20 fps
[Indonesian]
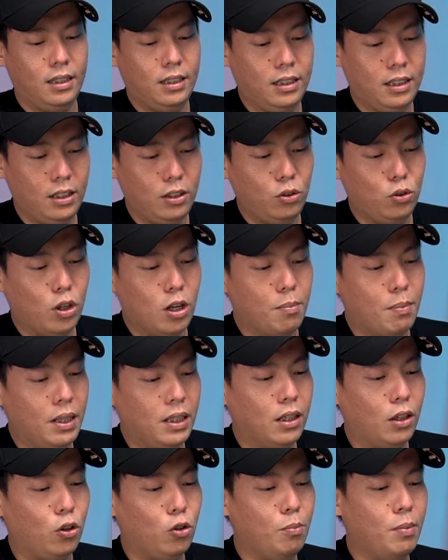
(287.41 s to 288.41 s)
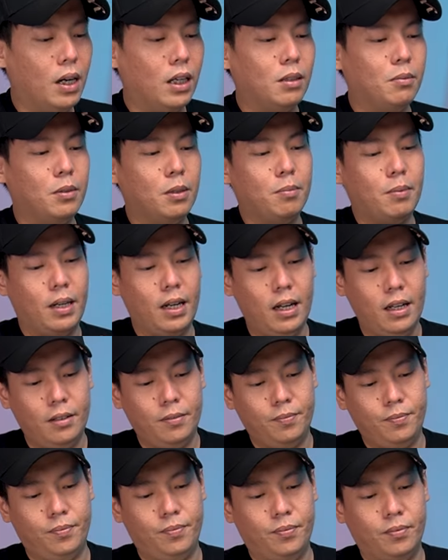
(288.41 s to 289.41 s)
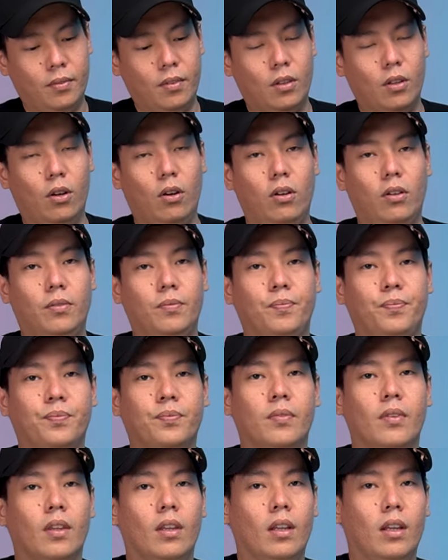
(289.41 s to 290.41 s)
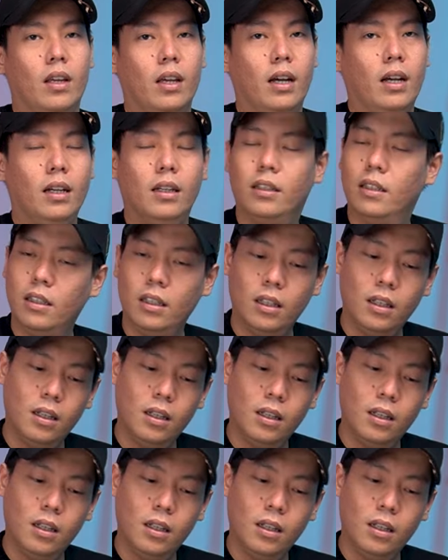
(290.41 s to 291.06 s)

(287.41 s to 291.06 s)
di sini juga banyak lubang teman-teman ya. toh, ya.